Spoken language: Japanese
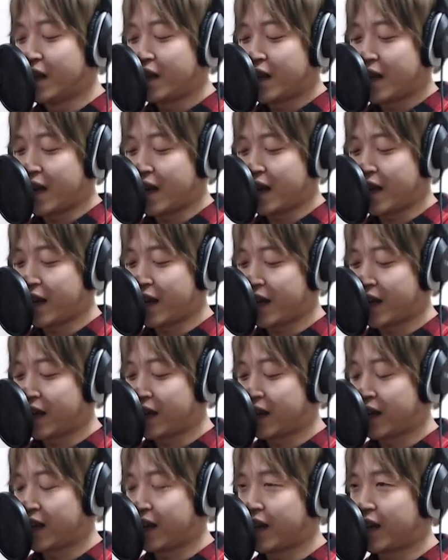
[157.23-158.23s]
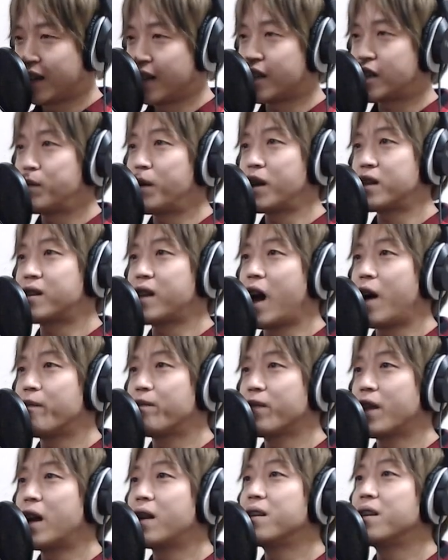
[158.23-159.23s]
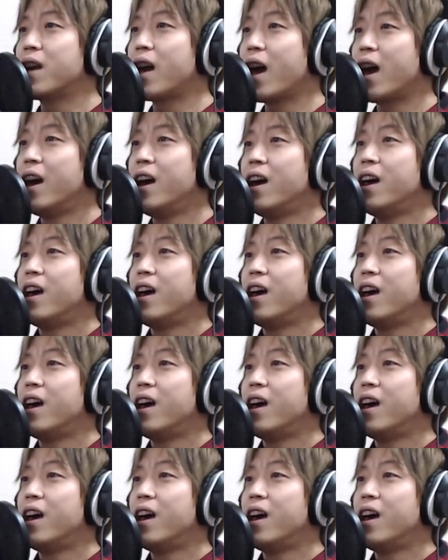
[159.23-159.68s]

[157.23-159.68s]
えー、いたしましたなんで、